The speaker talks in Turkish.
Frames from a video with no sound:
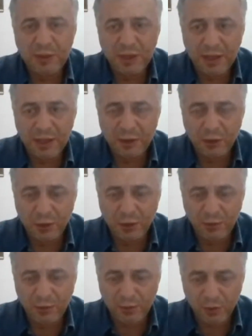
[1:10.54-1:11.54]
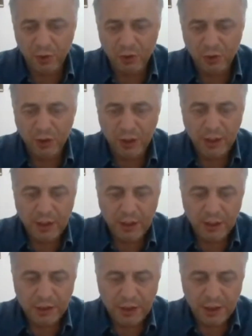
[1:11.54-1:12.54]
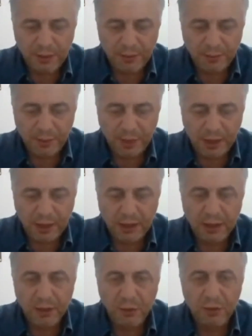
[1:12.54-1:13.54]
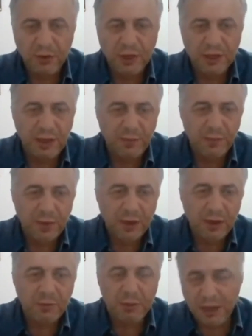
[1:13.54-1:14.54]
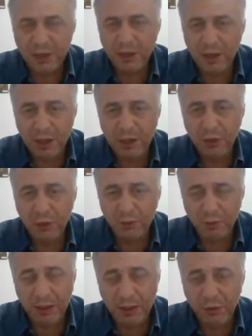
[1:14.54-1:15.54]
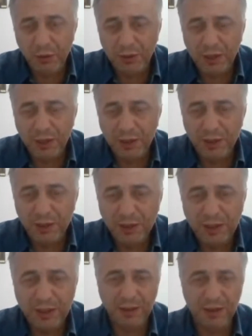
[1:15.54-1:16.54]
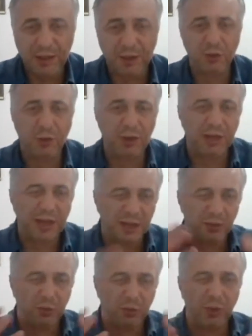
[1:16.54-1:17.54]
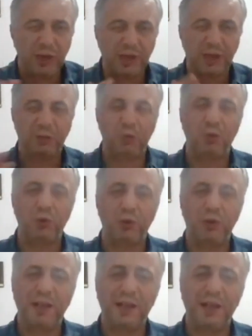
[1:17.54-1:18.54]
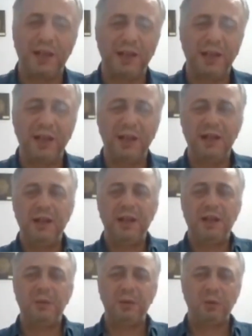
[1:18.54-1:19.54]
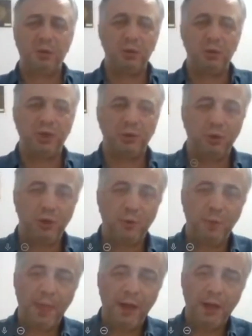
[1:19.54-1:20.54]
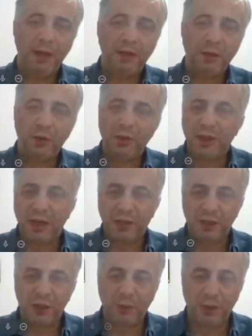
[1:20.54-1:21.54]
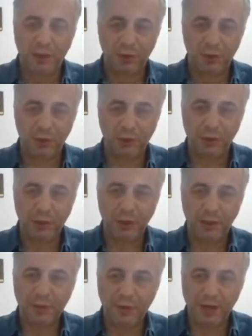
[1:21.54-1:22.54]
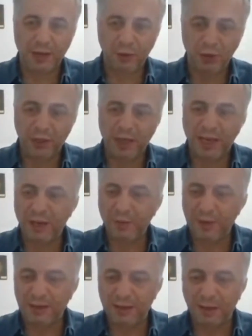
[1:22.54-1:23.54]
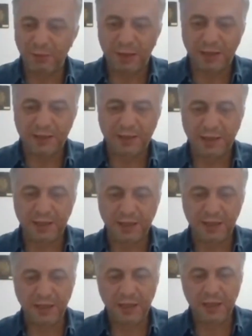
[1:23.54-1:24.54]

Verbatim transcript: bir şeyler söyleyeyim diyor. İşte e, o sırada bayıl, ayılıyor, bayılıyor tekrar. Kendinden geçiyor. Böyle yarı duyar gibi oluyor genelde. Ama konuşamıyor. İşte orada tartışmalar oluyor. Rivayet diyor ki Ehl-i Beyt'ten bazıları